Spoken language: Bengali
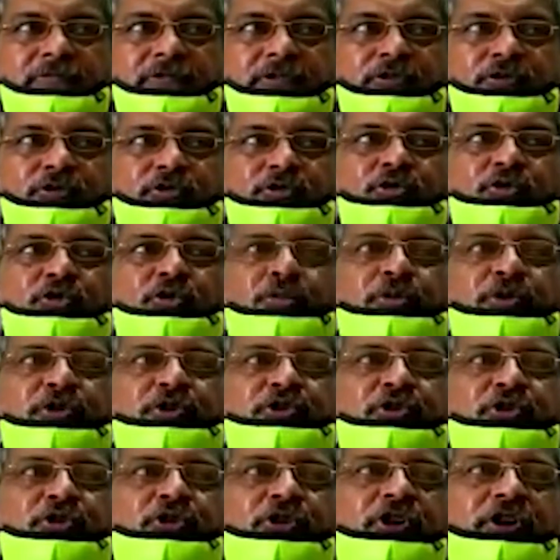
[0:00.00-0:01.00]
শুধু
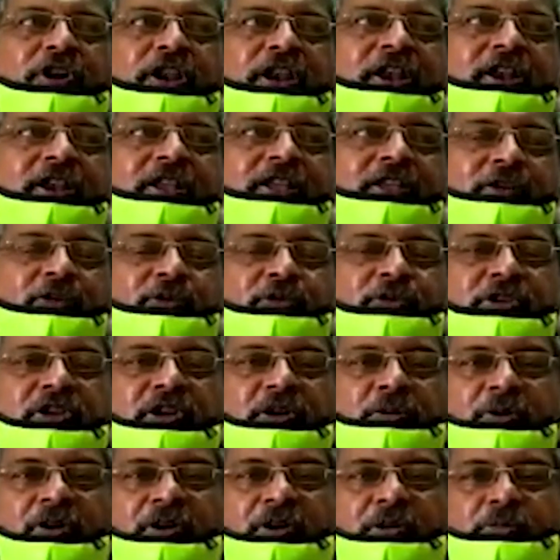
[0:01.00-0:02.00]
অভিযোগ করেননি উনি
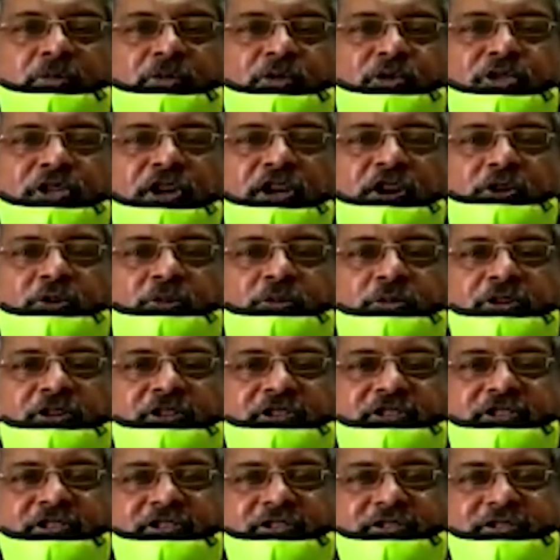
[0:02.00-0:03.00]
আমাকে প্রতারক
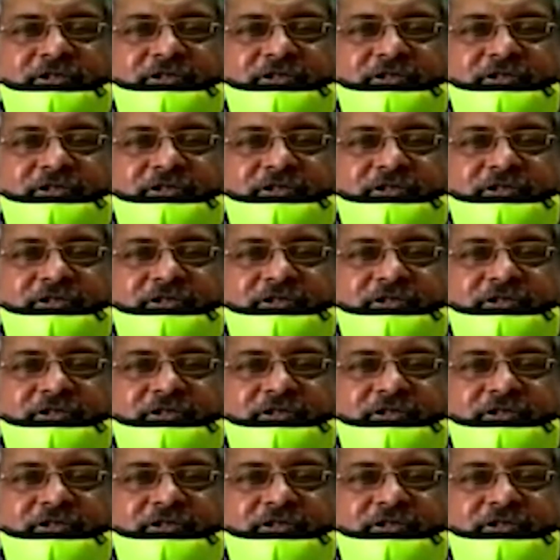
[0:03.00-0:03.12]
করেছেন